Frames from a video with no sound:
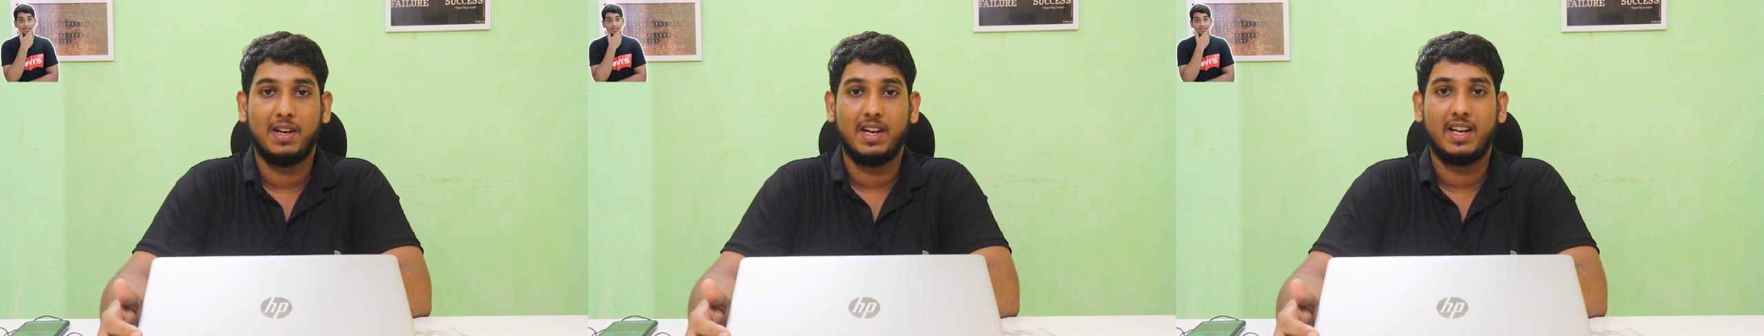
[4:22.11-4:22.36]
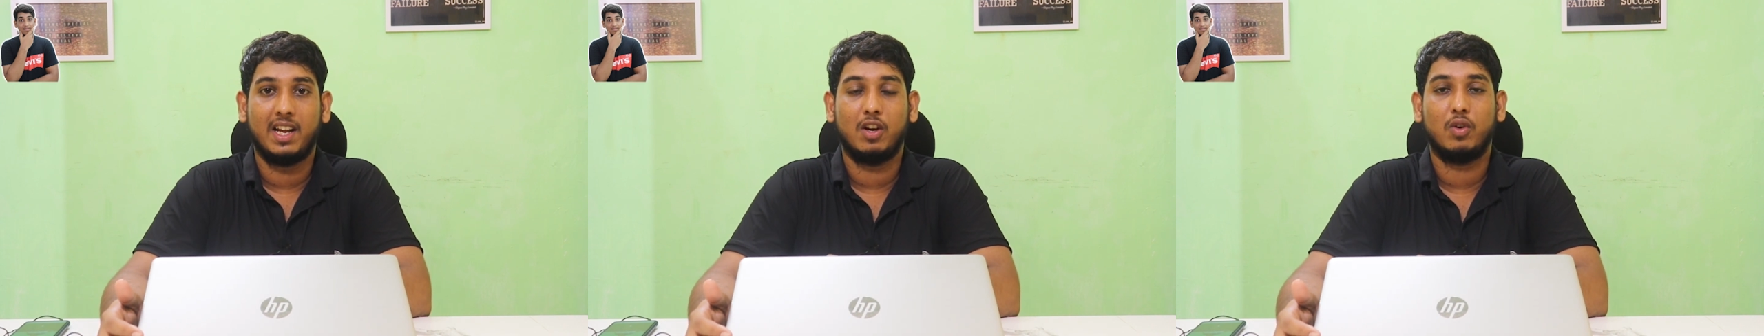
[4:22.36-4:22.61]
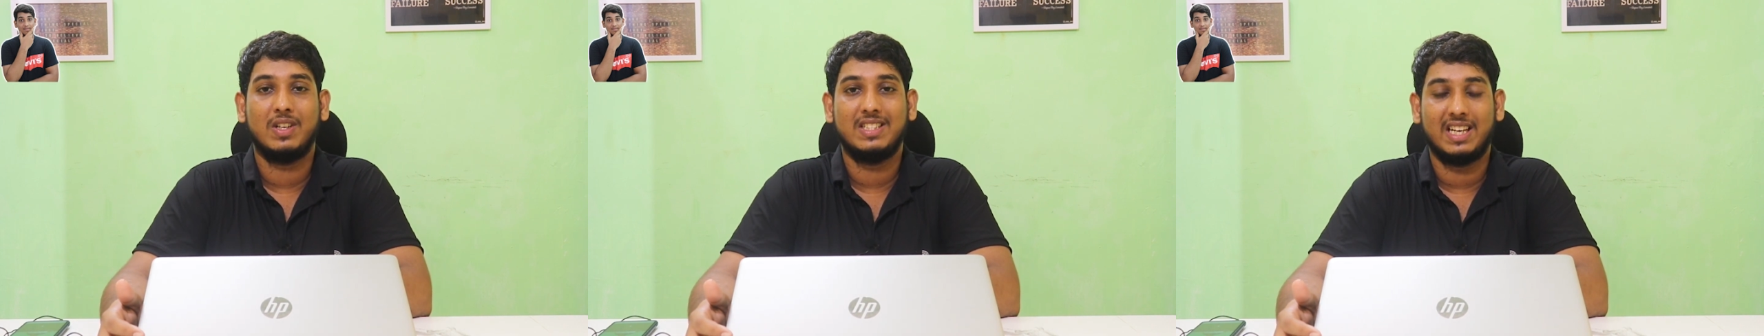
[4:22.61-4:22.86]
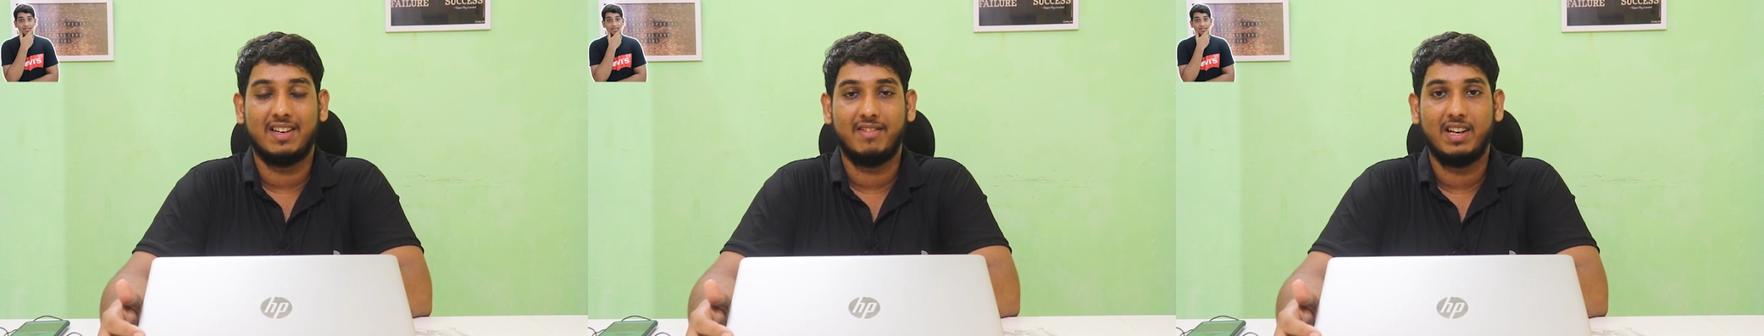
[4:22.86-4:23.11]
में रखें अगर कोई
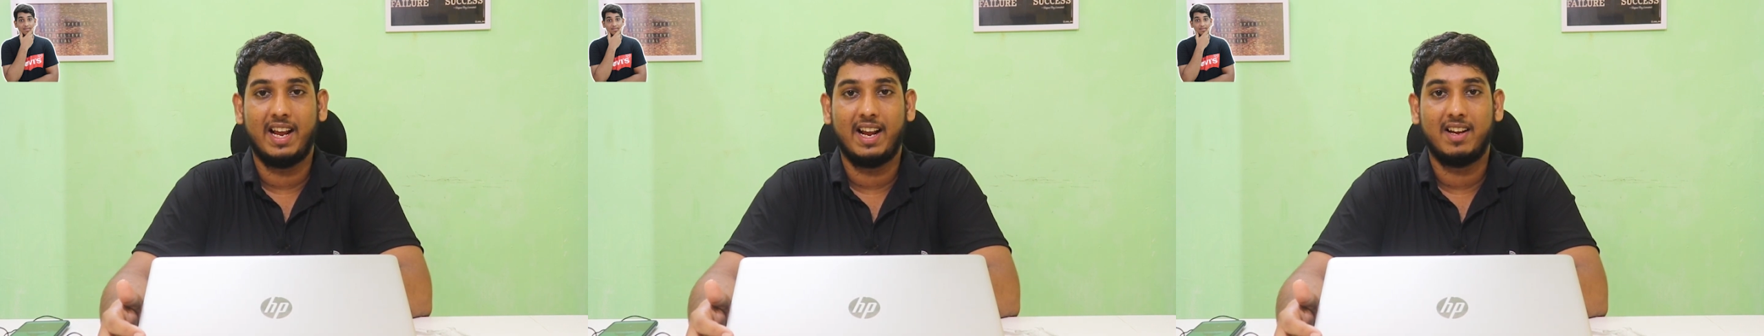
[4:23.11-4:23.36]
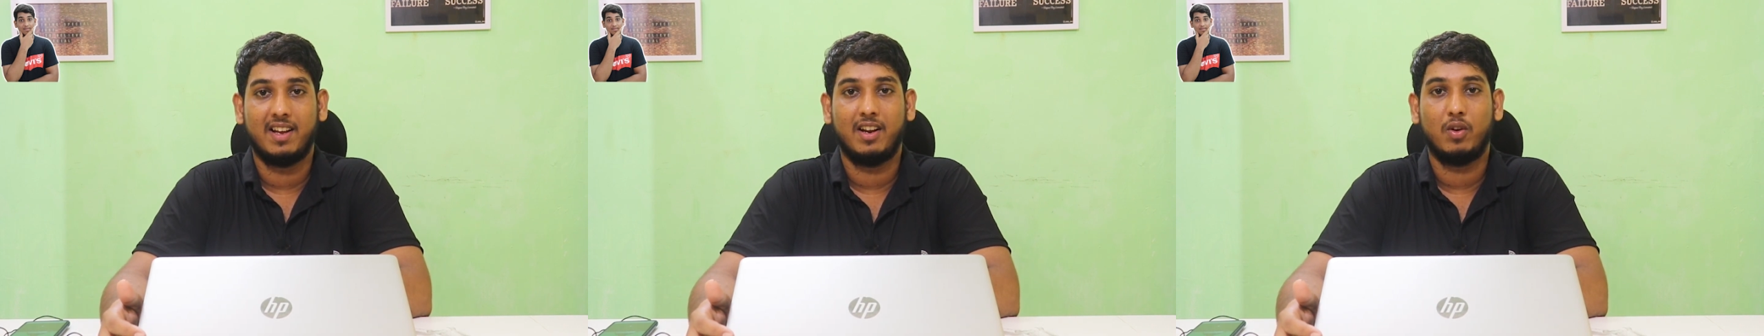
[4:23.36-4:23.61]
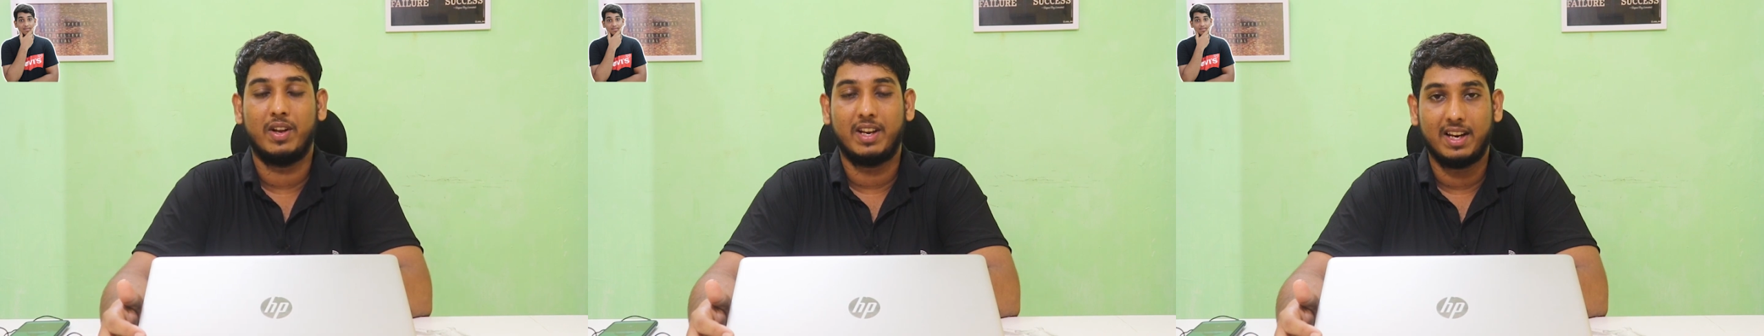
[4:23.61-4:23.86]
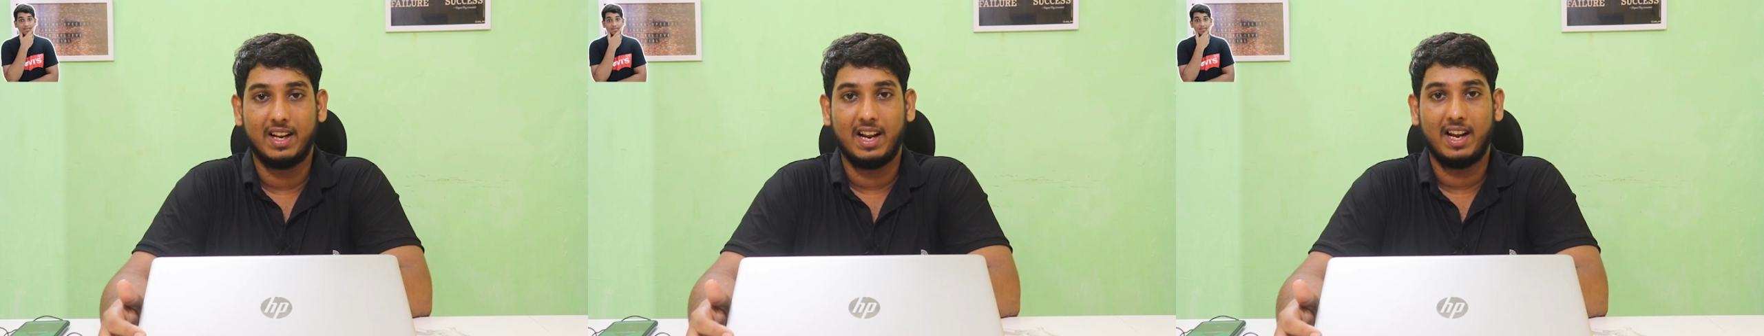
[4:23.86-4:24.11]
जेनवन हैकर है कोई
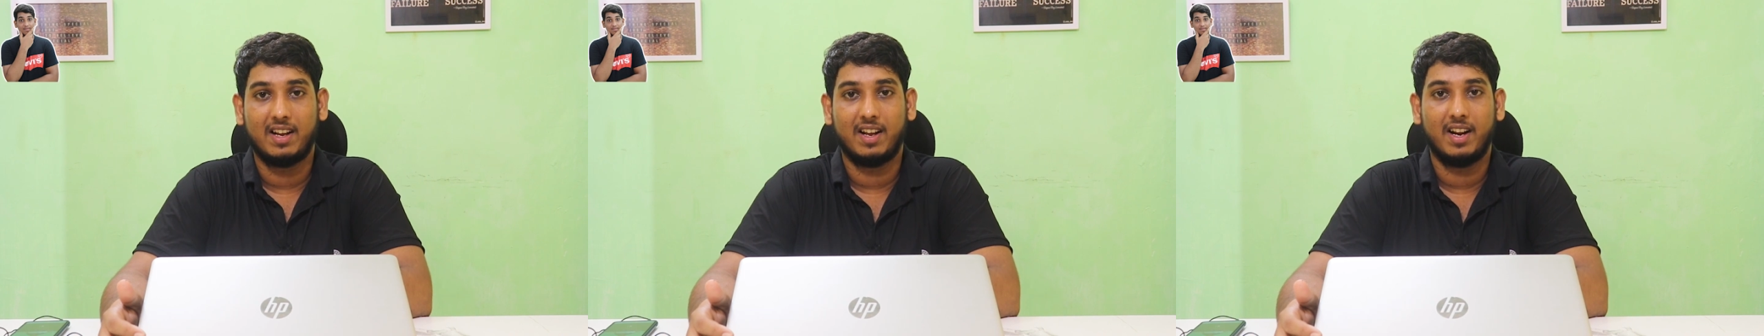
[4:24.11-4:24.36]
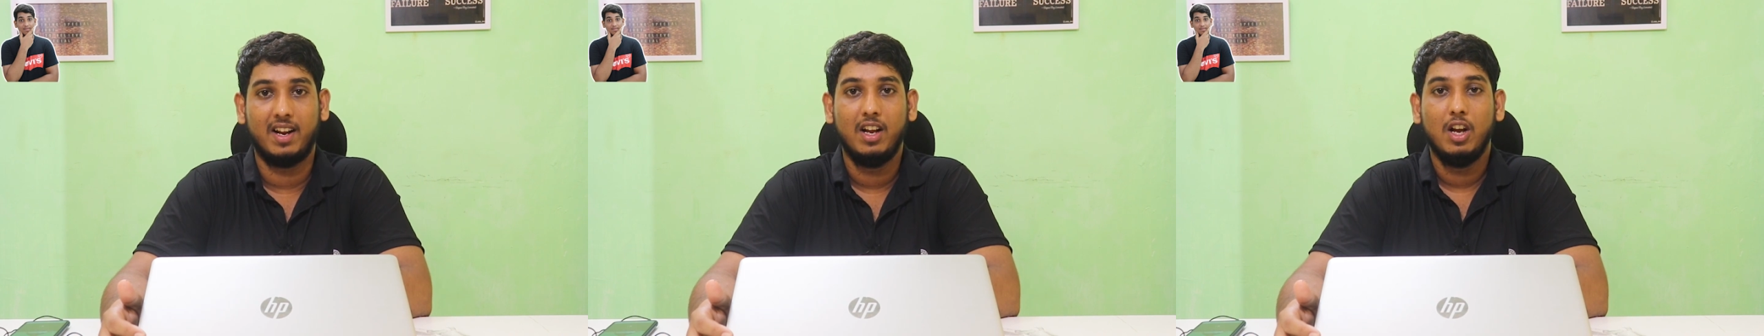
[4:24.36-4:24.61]
रियल हैकर है